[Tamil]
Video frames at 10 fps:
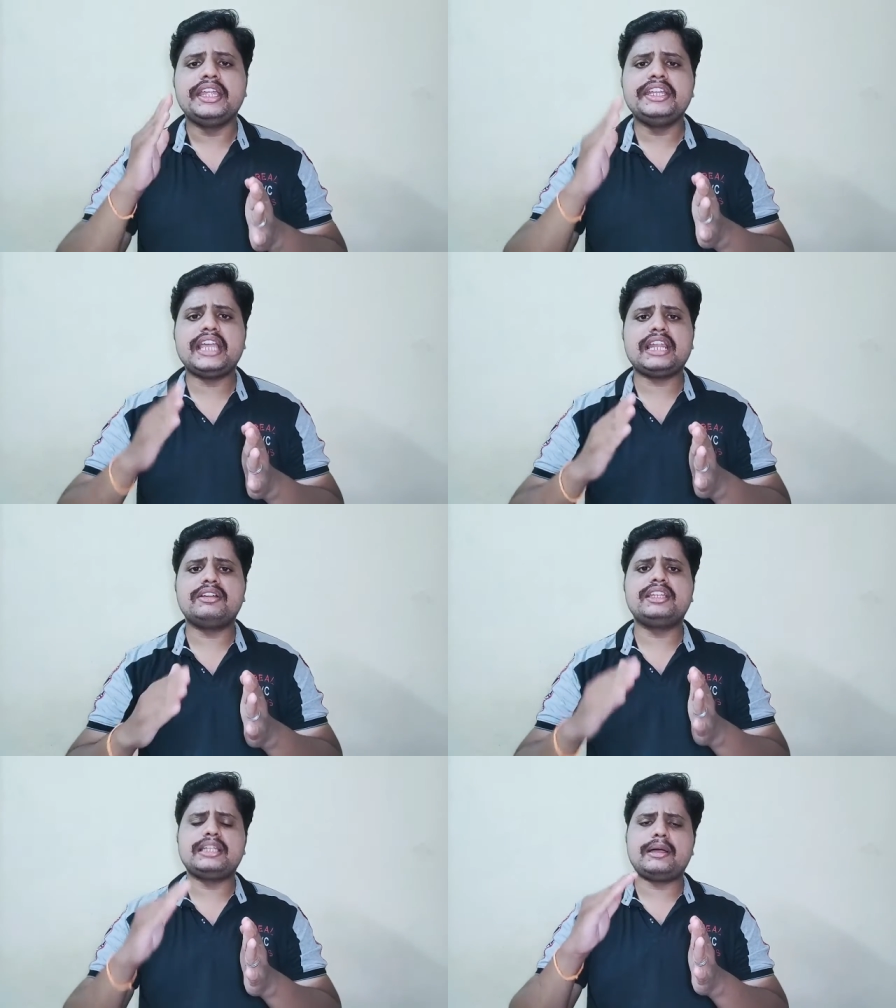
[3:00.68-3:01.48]
இந்தியாவில்
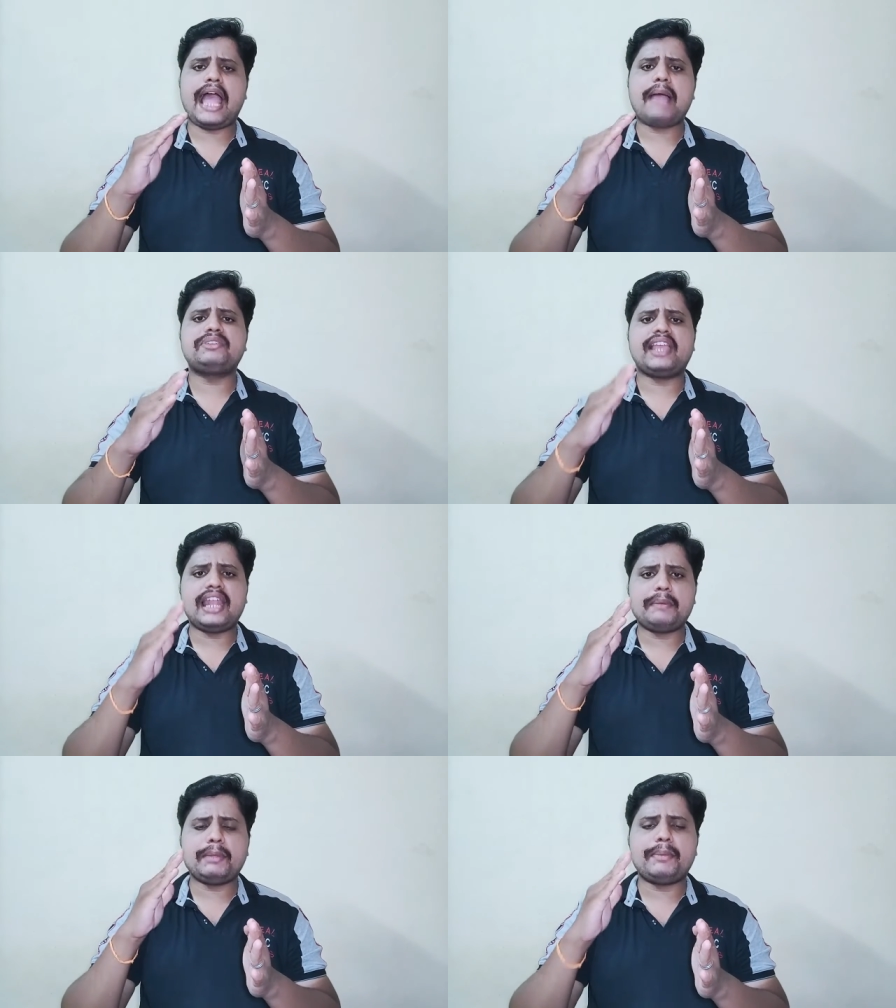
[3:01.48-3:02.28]
வந்து இந்த ஆப்ஸ்
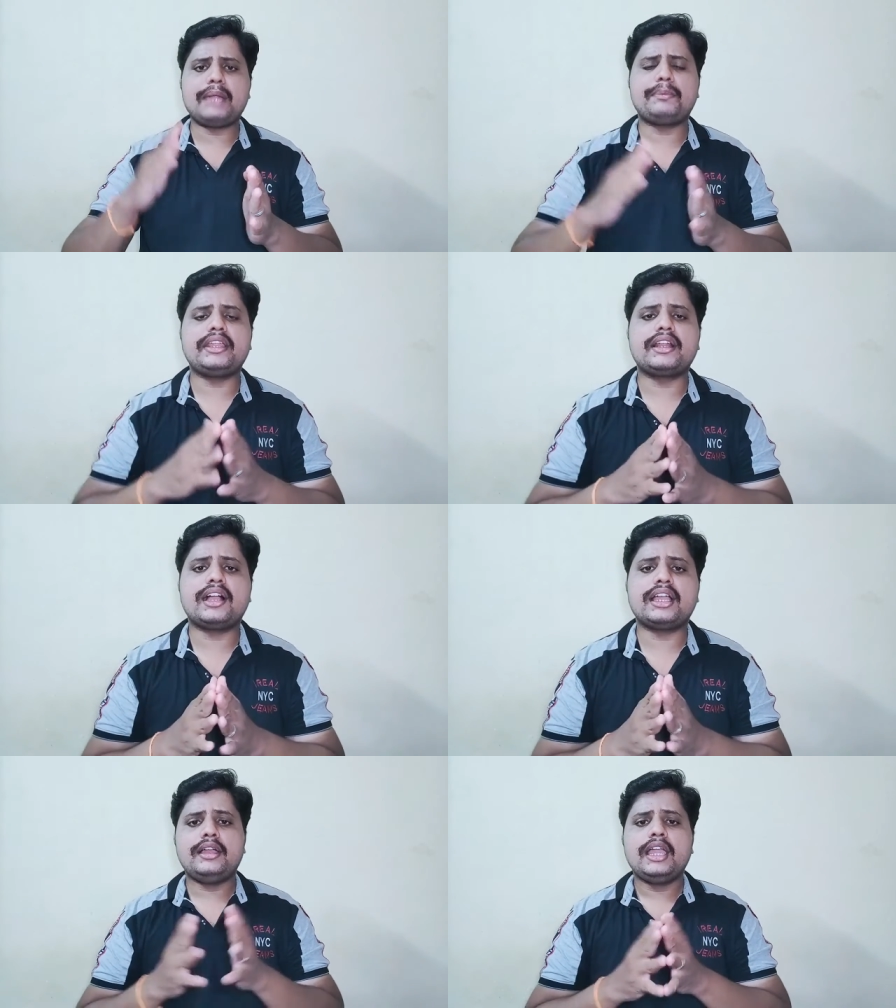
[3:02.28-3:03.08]
எல்லாமே பேன்
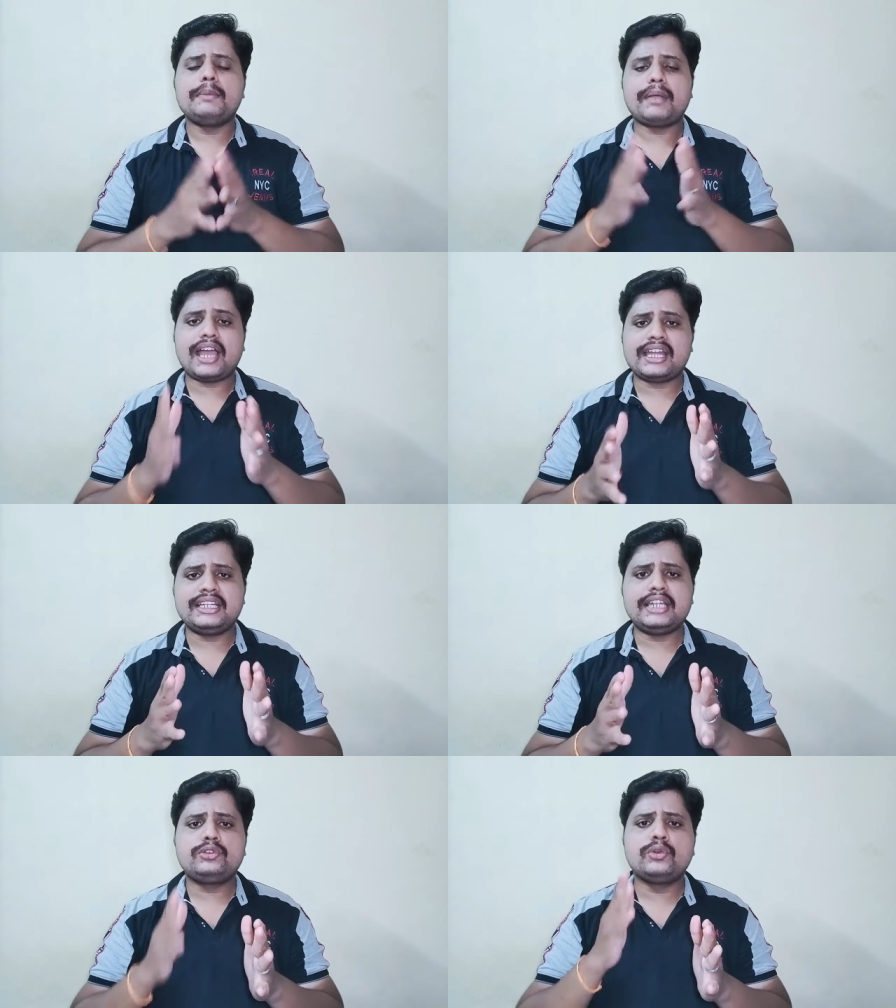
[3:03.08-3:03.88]
பண்ணியிருக்காங்க இப்போ
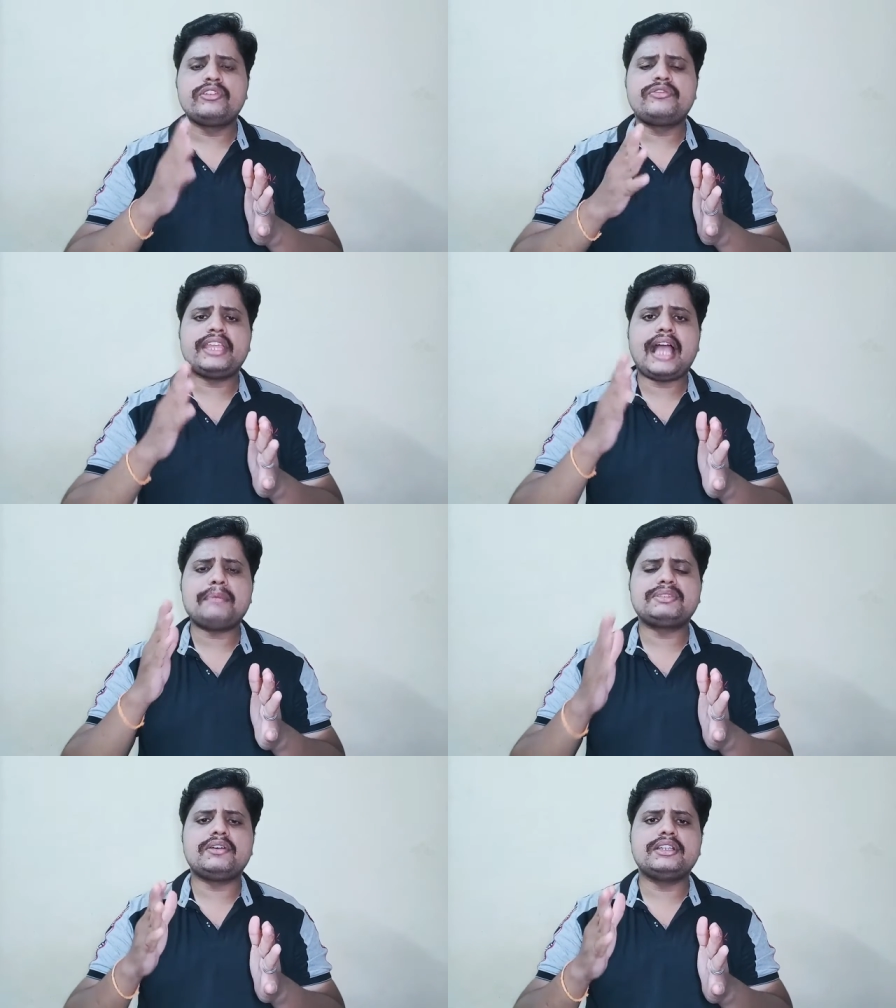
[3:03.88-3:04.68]
கரண்ட்டில் டூ ஃபிஃப்டி
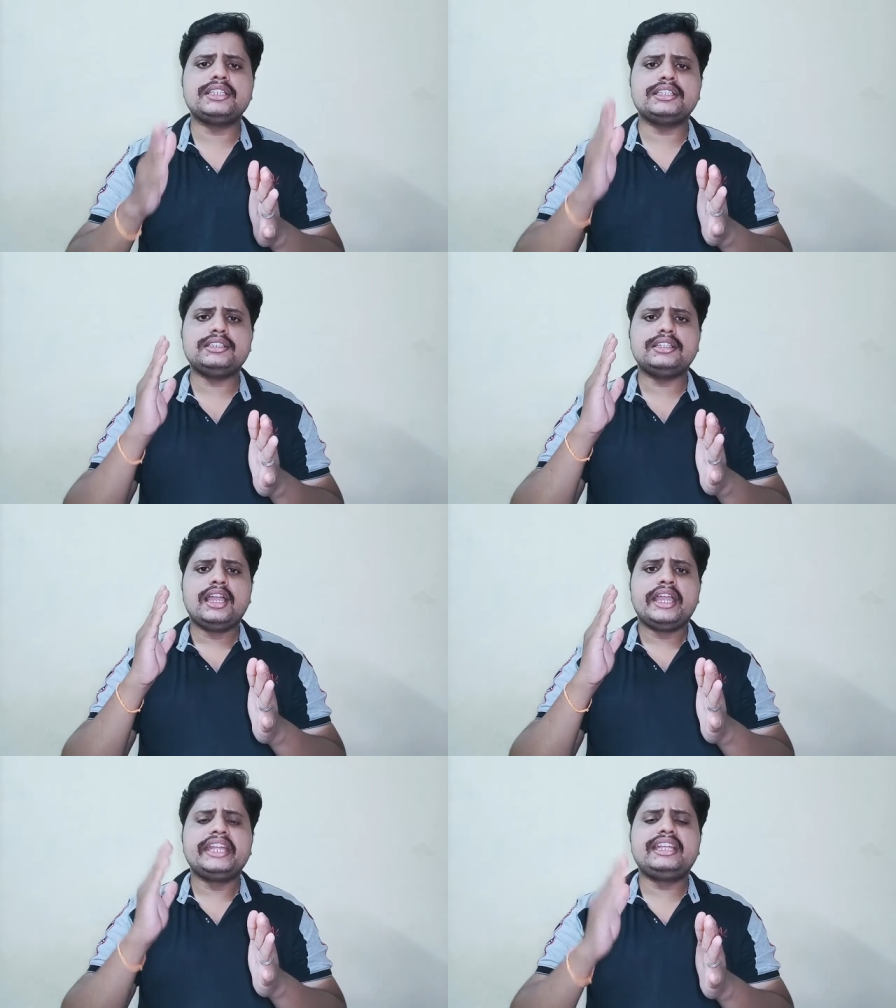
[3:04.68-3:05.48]
ஆப்ஸை வந்து
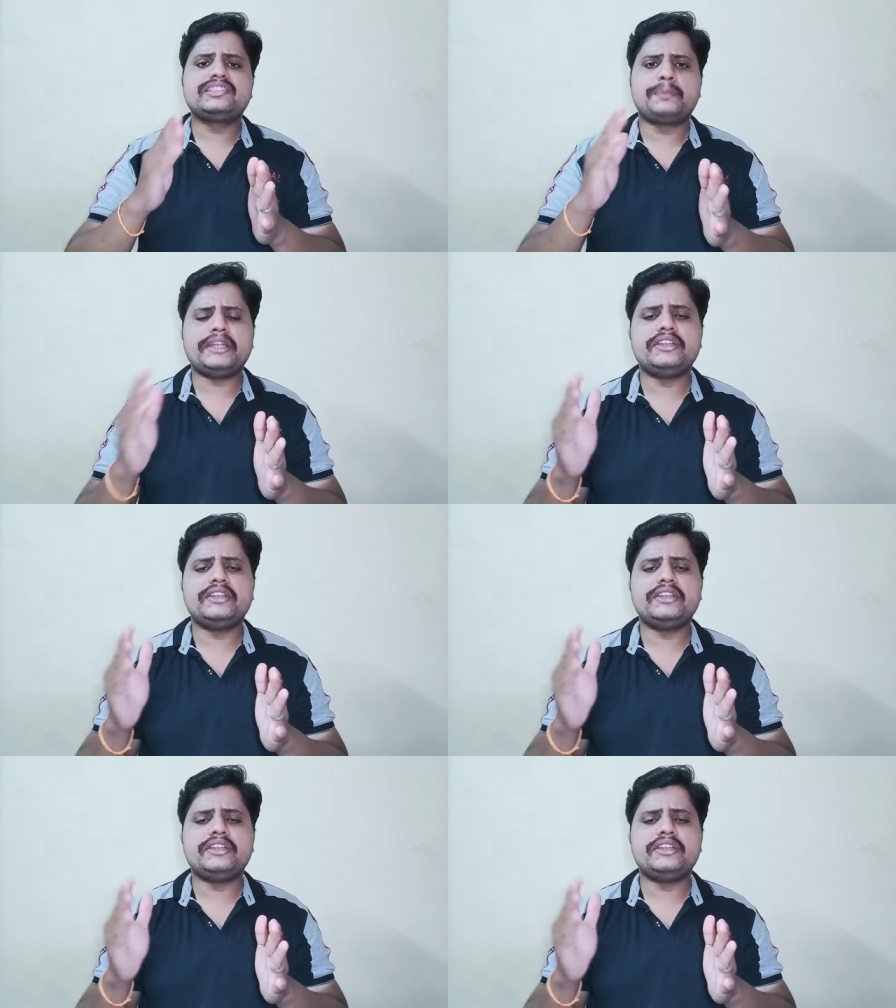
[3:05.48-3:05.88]
ஹிட்லிஸ்ட் பண்ணி